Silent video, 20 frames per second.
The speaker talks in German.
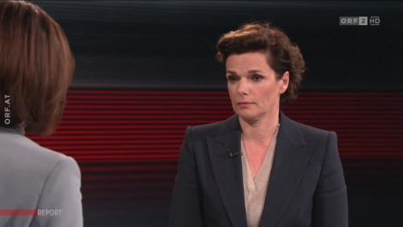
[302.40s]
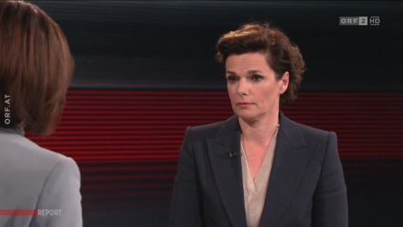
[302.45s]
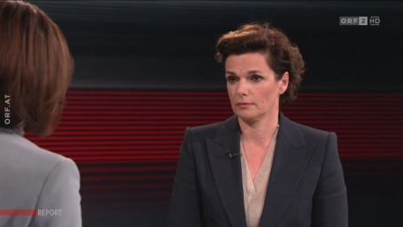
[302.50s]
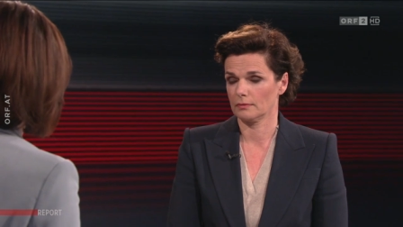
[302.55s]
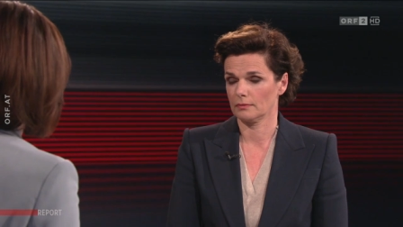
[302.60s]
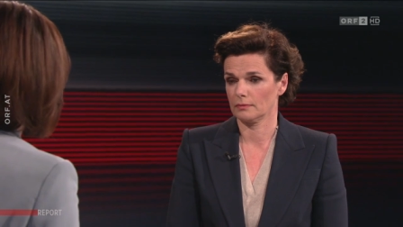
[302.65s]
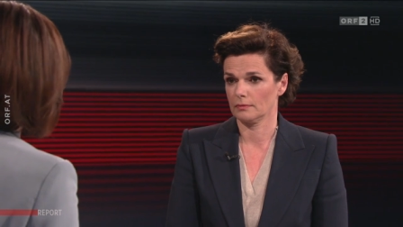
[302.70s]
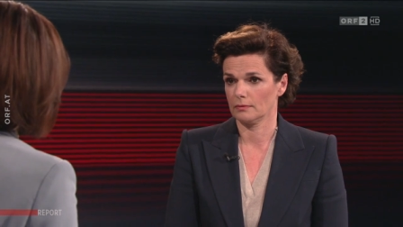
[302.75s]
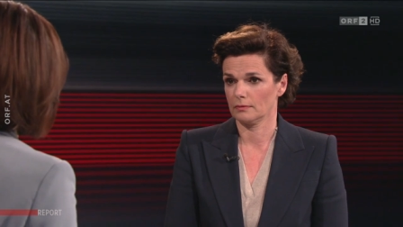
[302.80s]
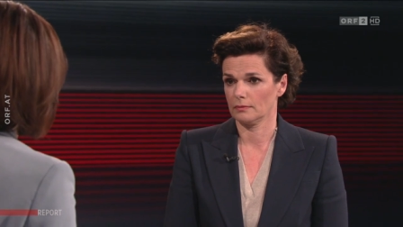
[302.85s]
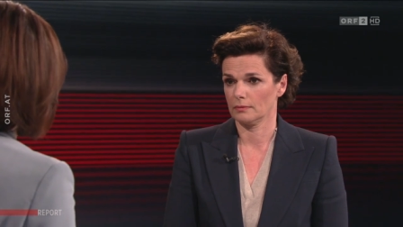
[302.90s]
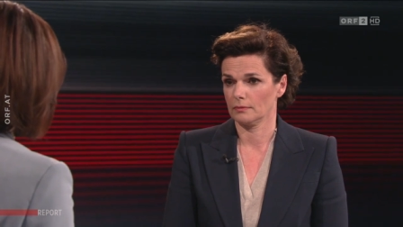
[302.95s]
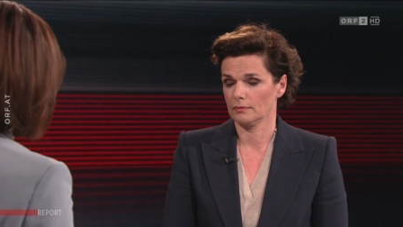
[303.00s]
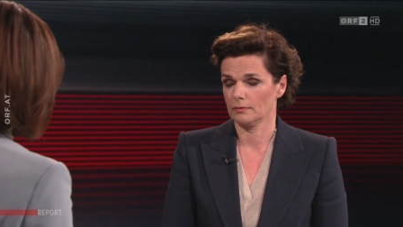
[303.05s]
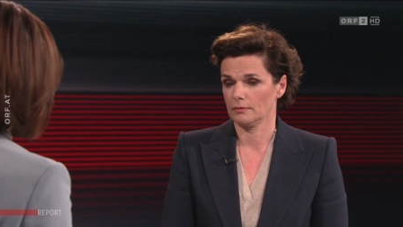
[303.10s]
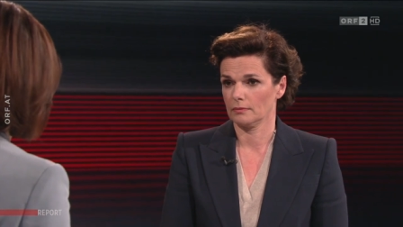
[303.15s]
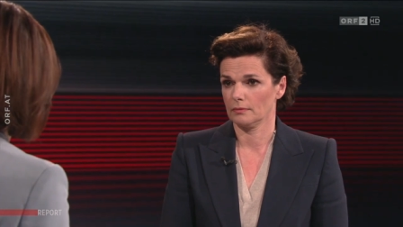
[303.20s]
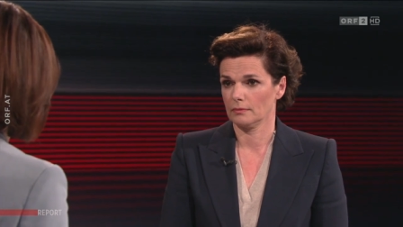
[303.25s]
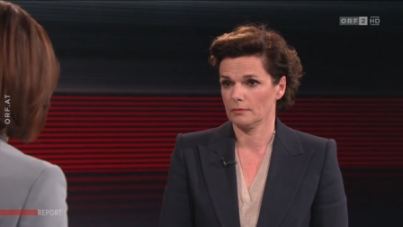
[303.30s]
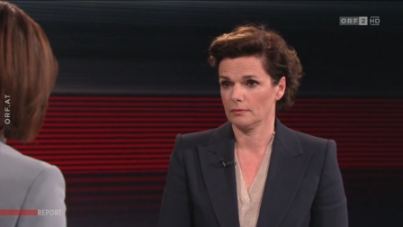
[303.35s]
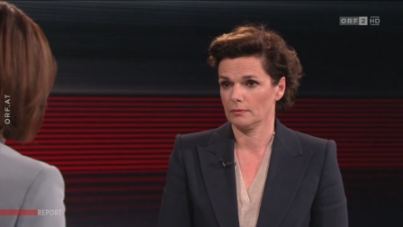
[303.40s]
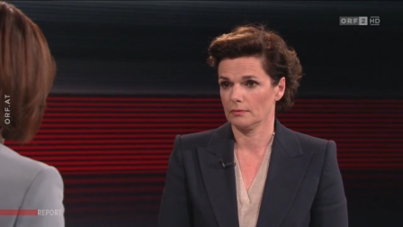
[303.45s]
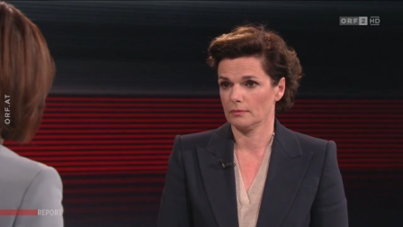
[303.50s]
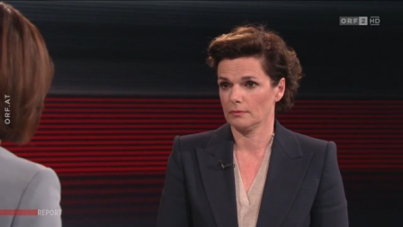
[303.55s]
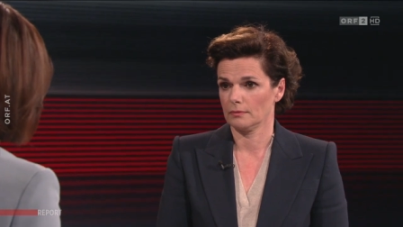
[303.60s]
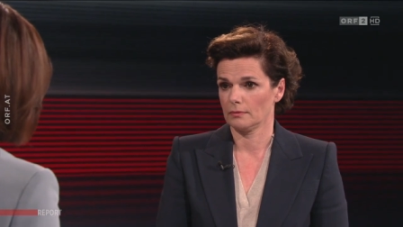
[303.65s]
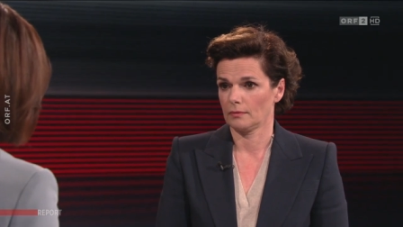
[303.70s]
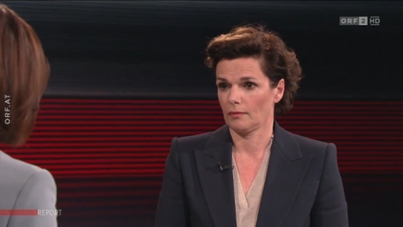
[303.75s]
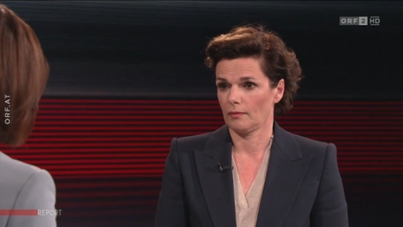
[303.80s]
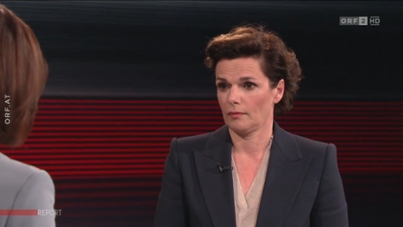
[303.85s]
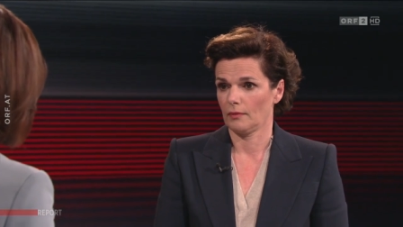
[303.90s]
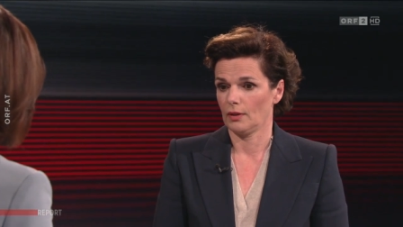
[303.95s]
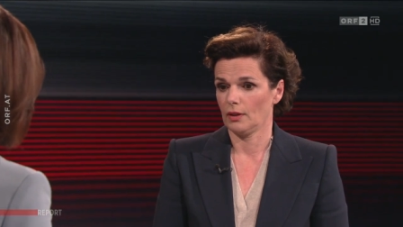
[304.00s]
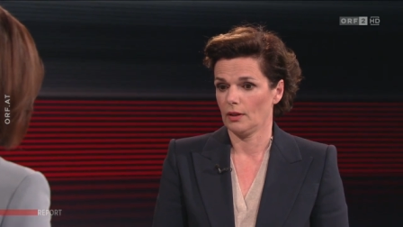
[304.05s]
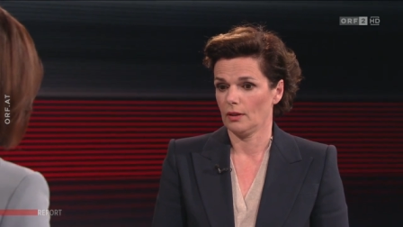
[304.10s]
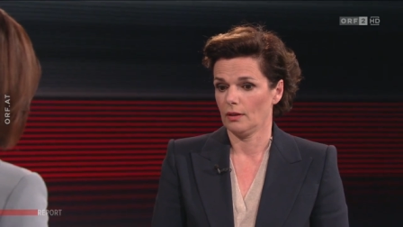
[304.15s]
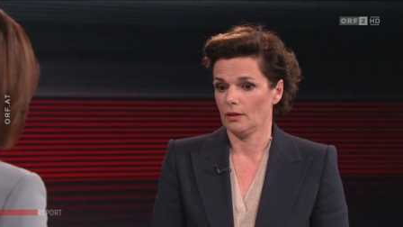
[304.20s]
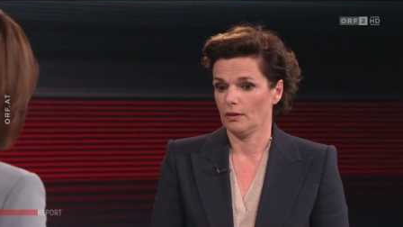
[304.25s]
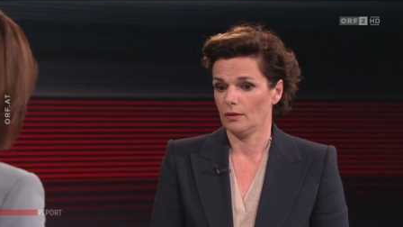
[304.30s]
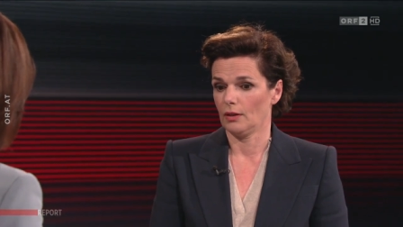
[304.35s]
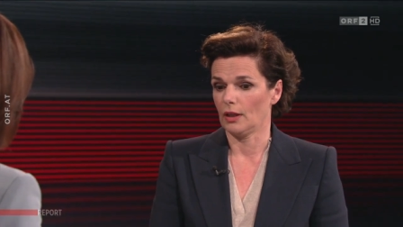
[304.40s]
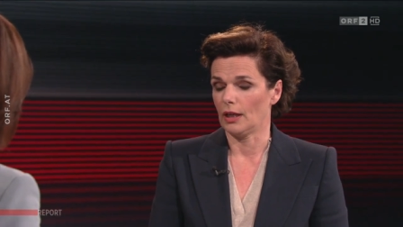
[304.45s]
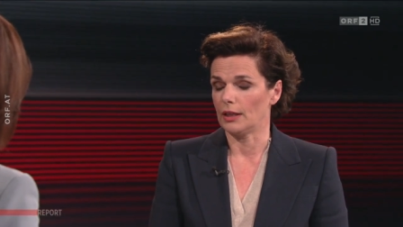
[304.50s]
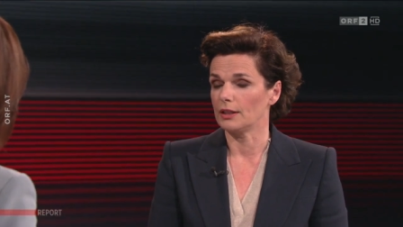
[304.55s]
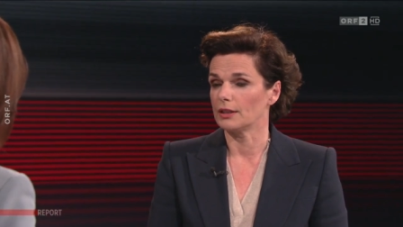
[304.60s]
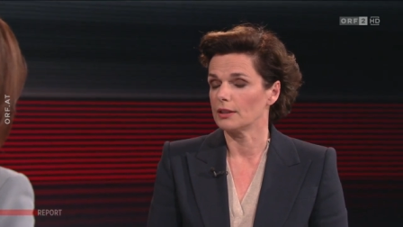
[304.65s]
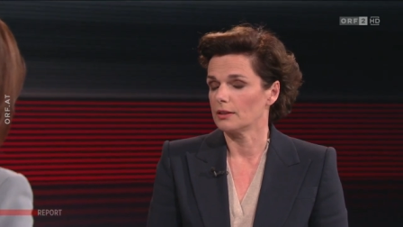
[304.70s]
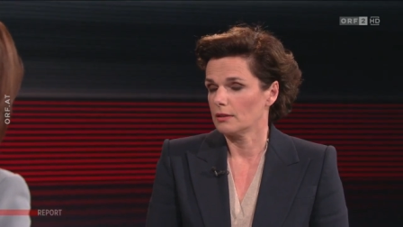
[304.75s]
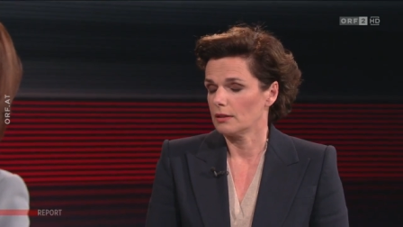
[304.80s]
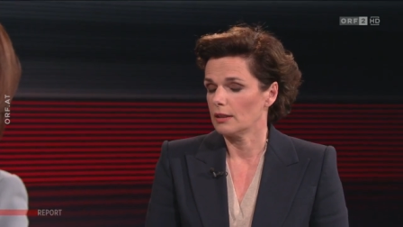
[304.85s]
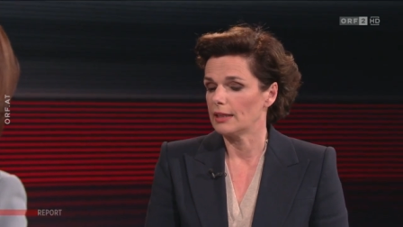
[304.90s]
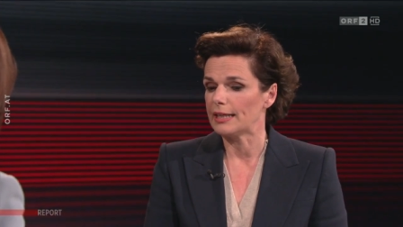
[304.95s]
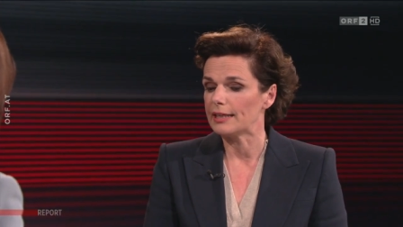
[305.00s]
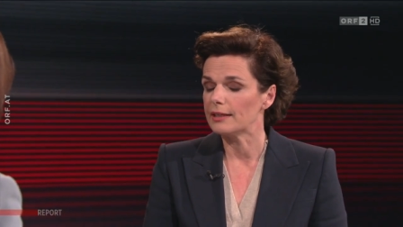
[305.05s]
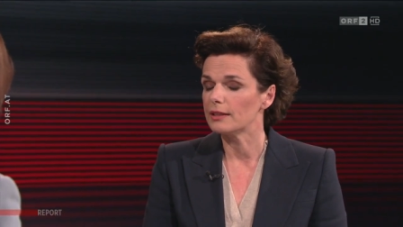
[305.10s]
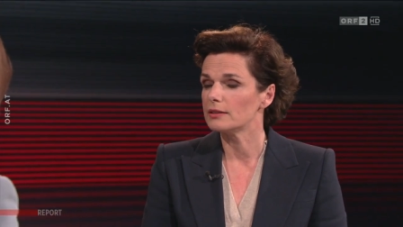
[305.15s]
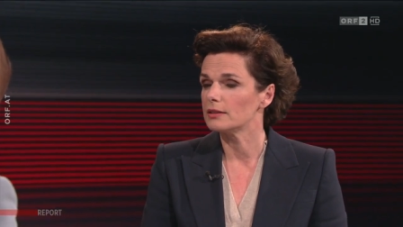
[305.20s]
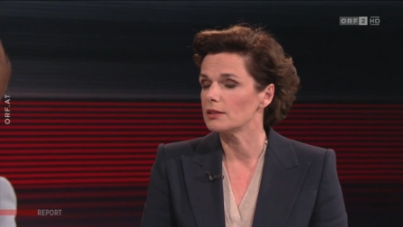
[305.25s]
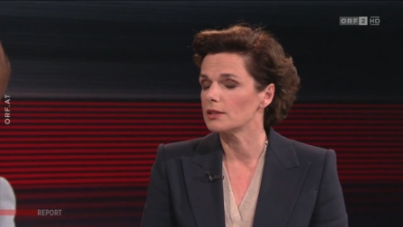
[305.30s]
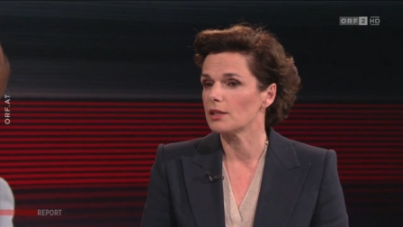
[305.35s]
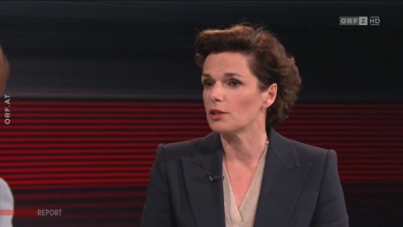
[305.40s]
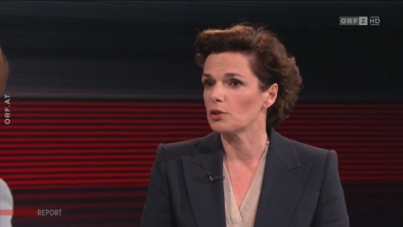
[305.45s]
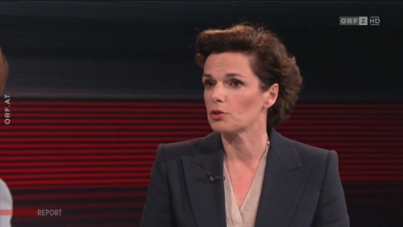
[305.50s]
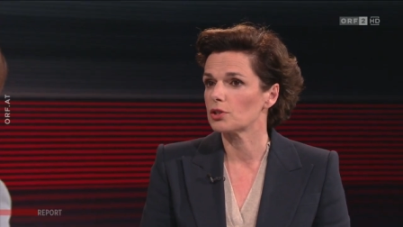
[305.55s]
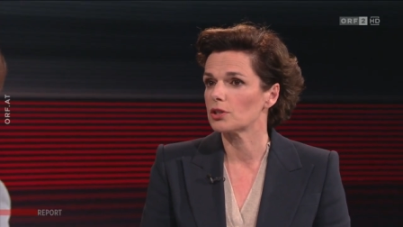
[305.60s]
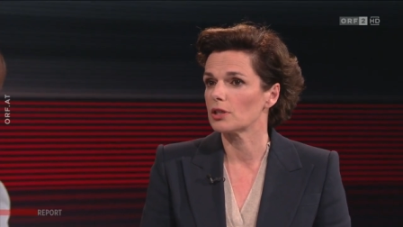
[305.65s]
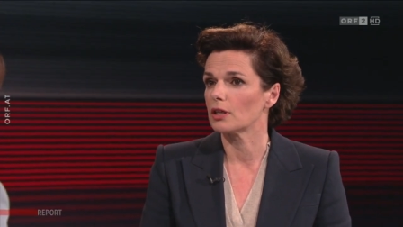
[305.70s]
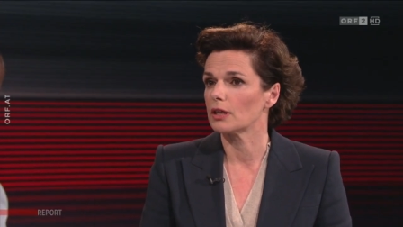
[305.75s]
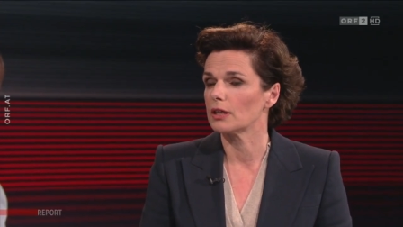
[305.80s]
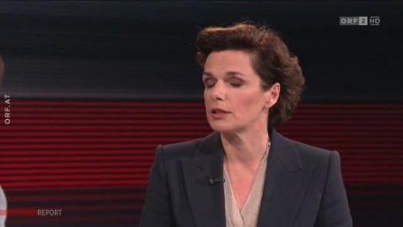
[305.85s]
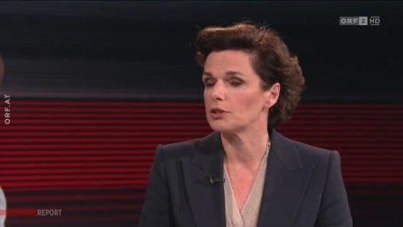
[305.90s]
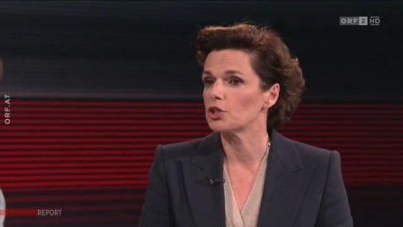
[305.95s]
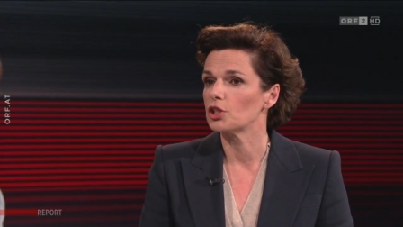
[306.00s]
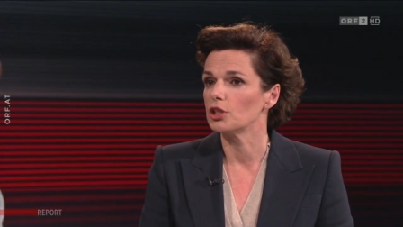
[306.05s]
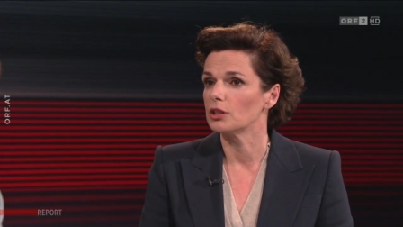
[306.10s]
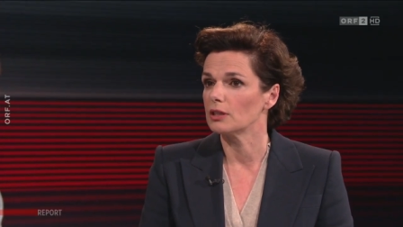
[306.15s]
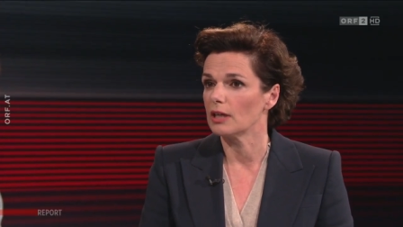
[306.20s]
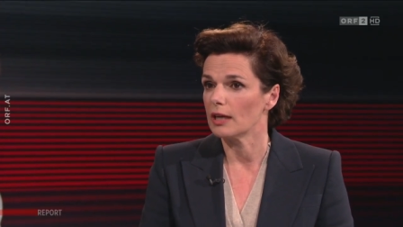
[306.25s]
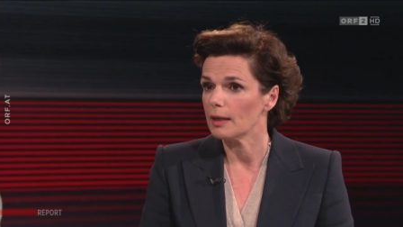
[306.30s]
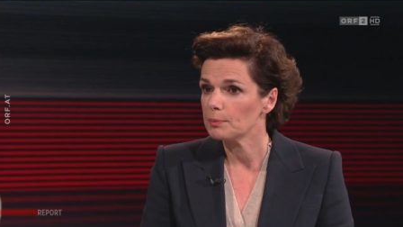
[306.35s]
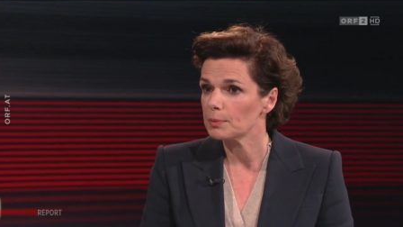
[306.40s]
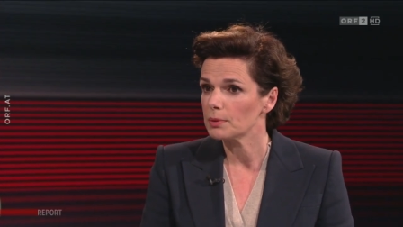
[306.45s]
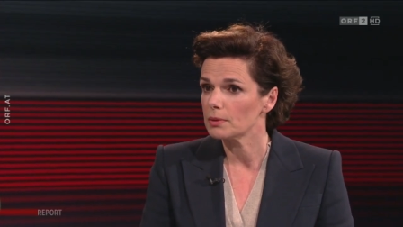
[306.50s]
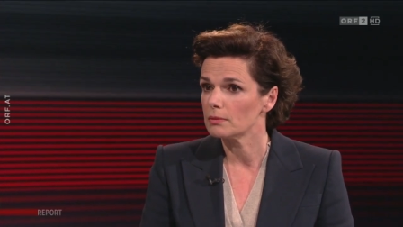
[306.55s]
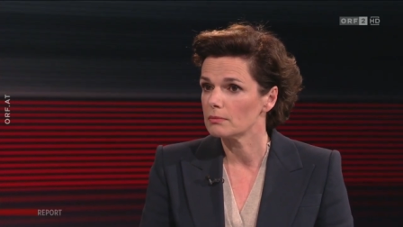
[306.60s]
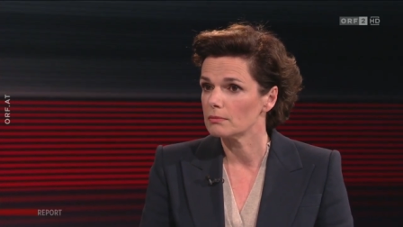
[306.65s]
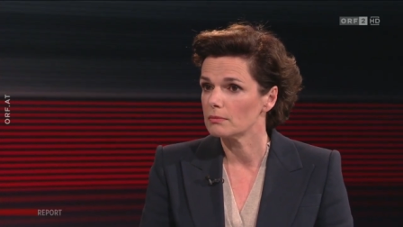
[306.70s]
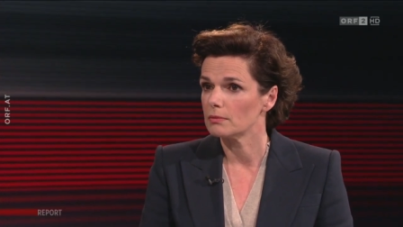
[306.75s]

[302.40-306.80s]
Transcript: man sich hier von der FPÖ? Ich lehne diese Aussage entschieden ab.